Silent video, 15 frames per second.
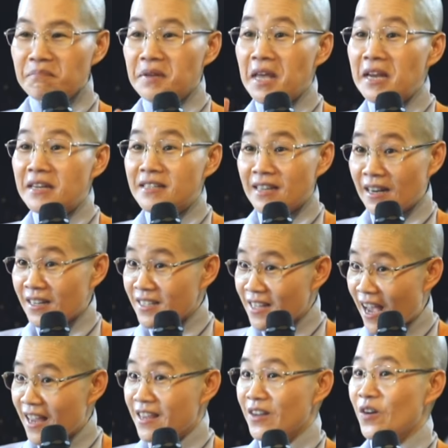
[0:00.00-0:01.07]
nên tránh
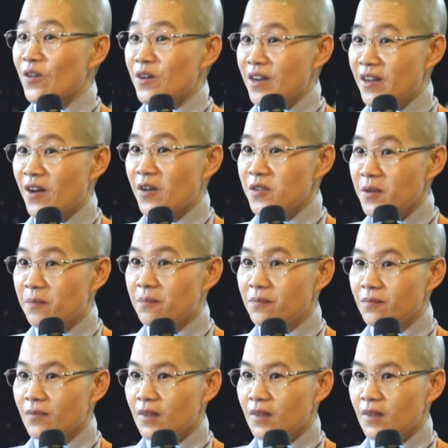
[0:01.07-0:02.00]
xa những con người đó dùng